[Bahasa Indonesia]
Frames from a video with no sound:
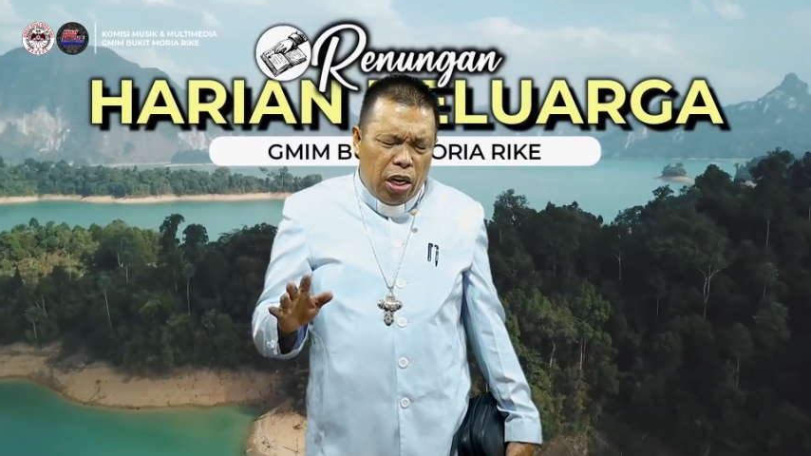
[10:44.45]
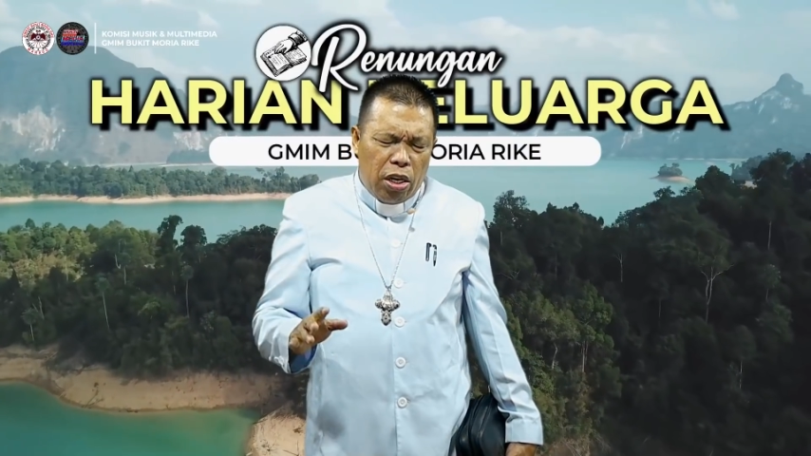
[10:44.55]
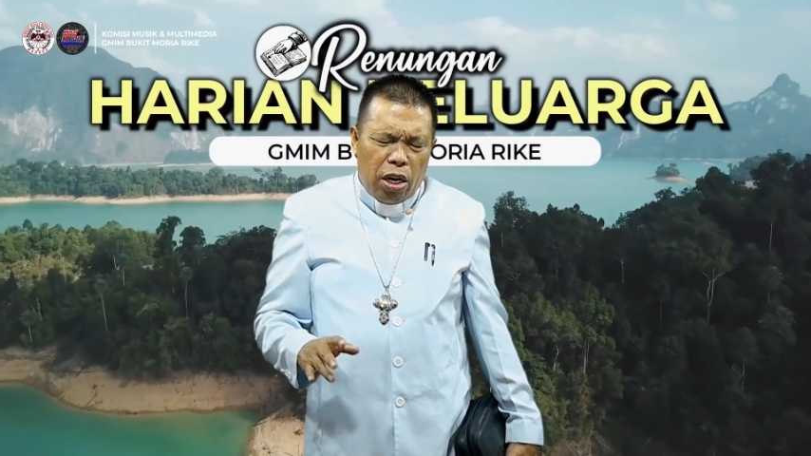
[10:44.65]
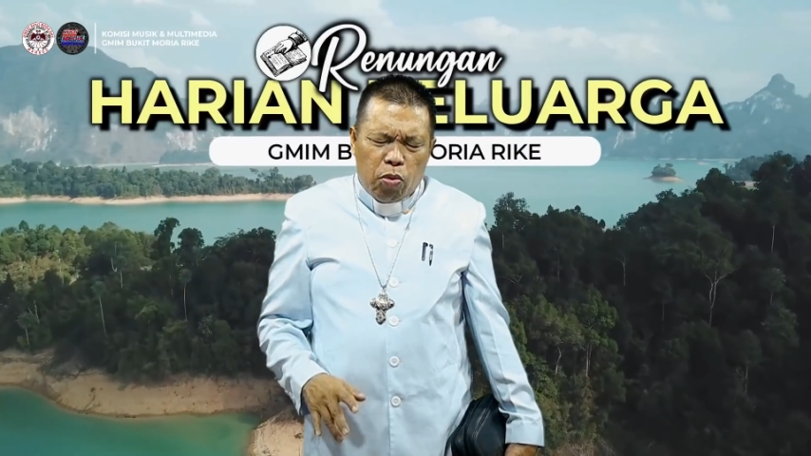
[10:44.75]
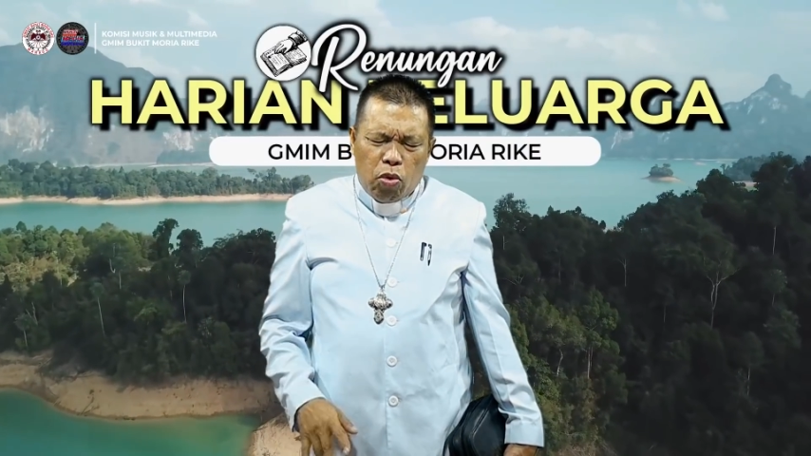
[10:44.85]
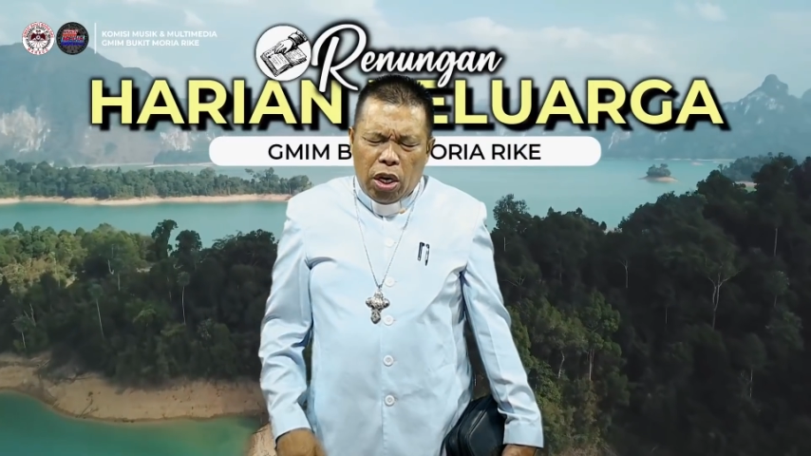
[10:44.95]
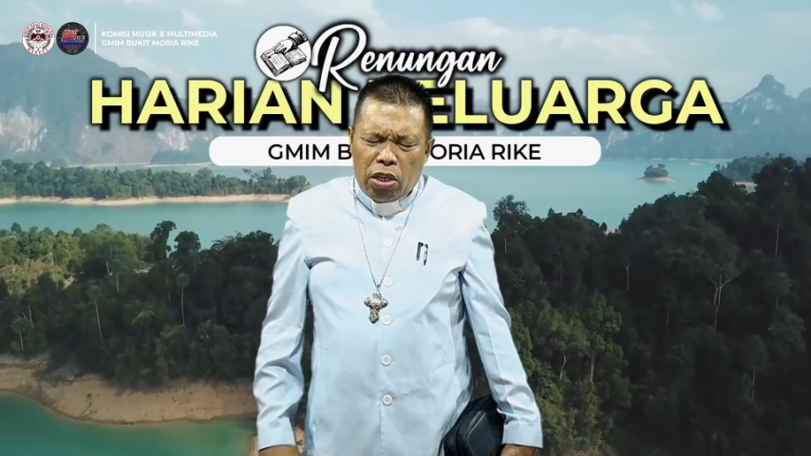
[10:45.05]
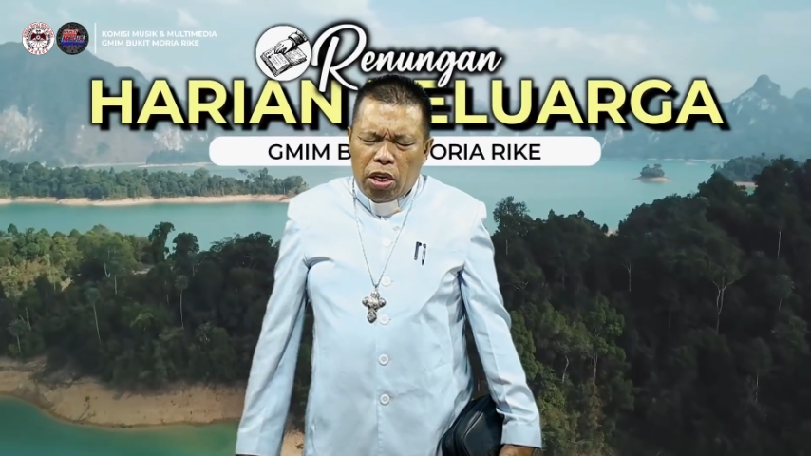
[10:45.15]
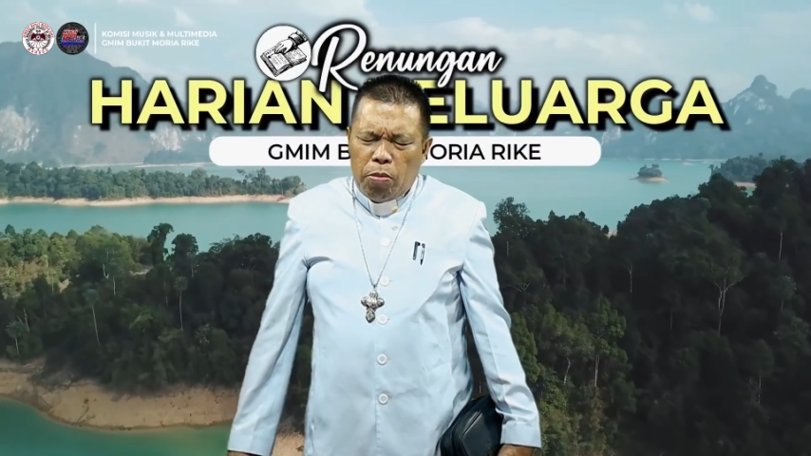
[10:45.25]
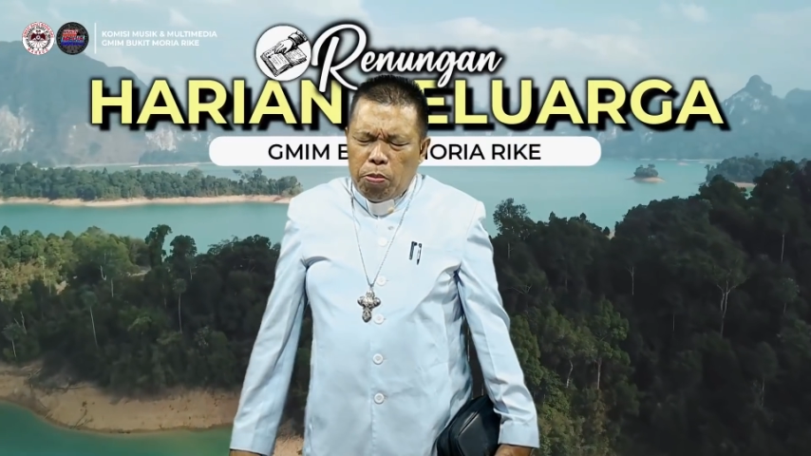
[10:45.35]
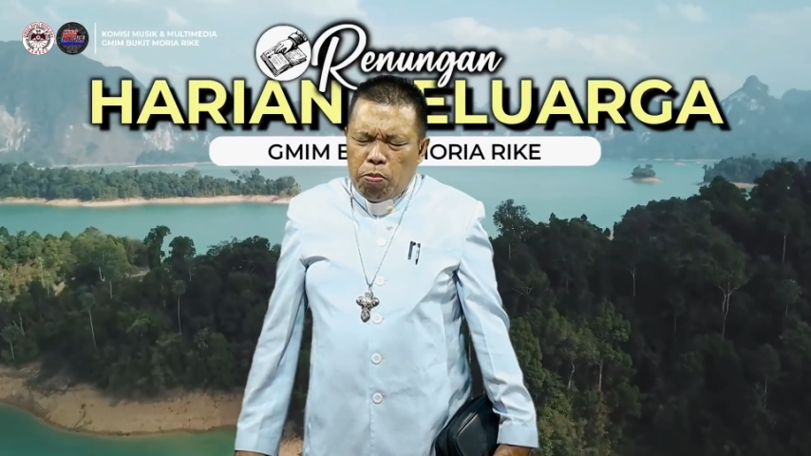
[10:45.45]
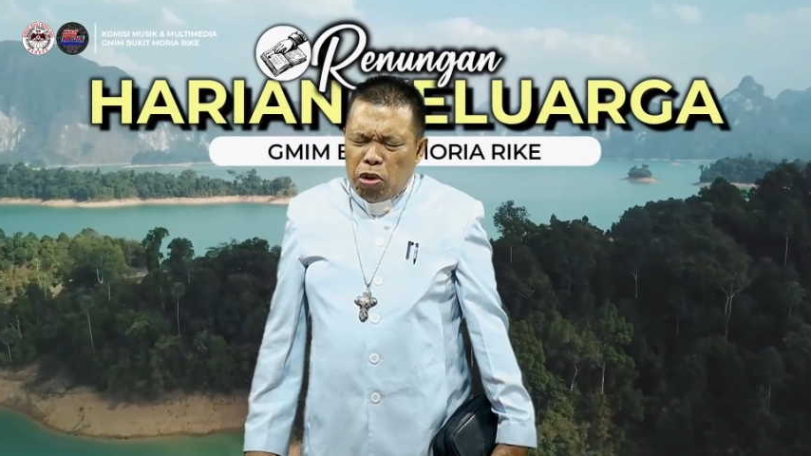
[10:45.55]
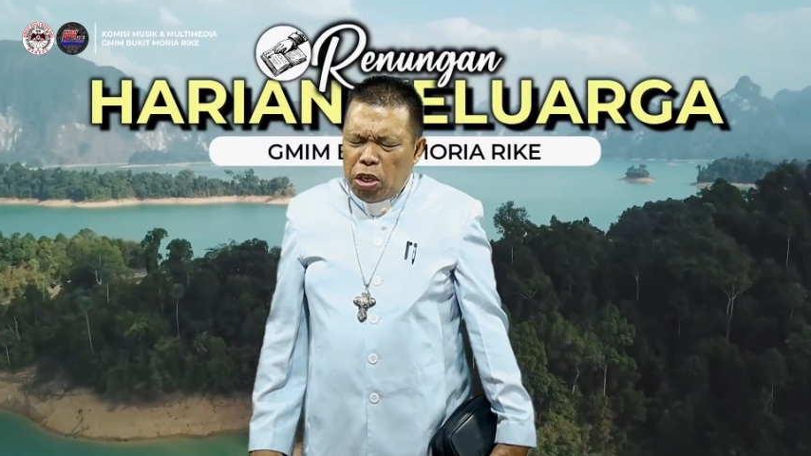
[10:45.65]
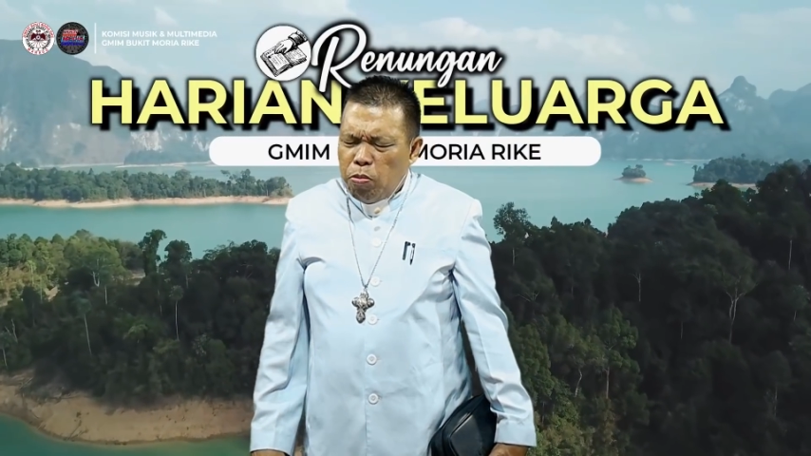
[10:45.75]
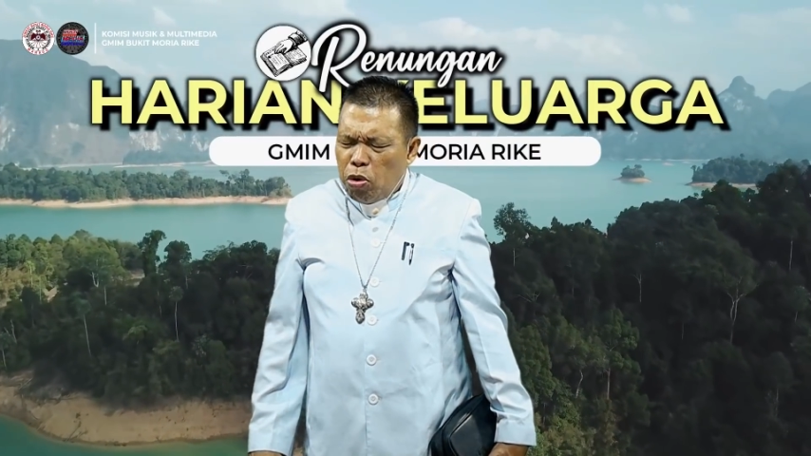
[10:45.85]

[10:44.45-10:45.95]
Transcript: yang dilakukan di Gemim Bukit